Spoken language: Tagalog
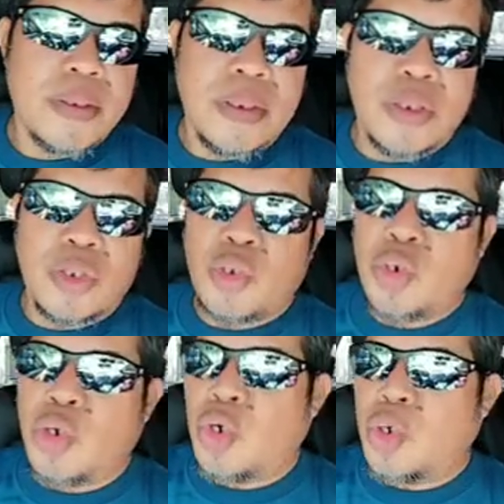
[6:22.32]

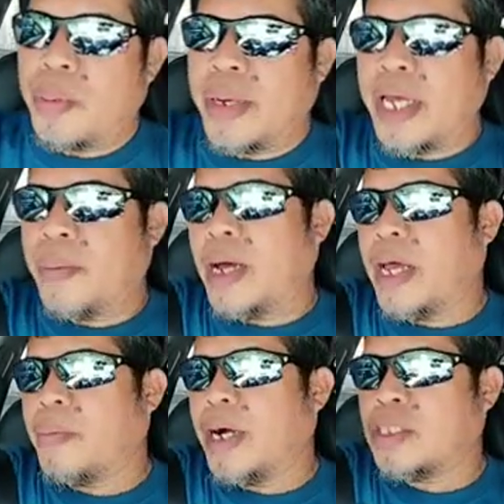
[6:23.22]
So, mamaya-maya
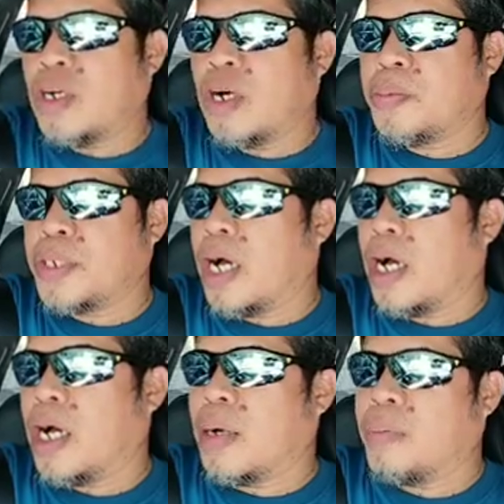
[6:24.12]
mga katrops,
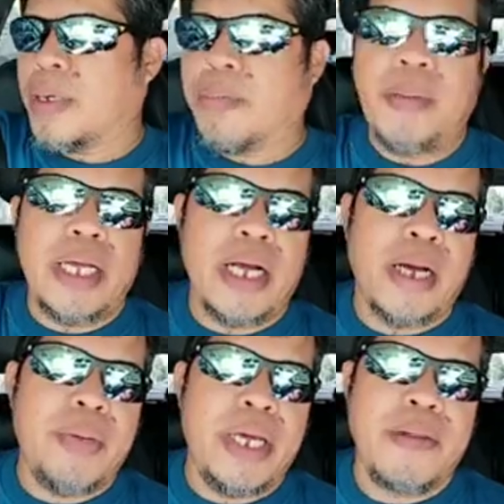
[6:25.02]
ah, mamayang gabi,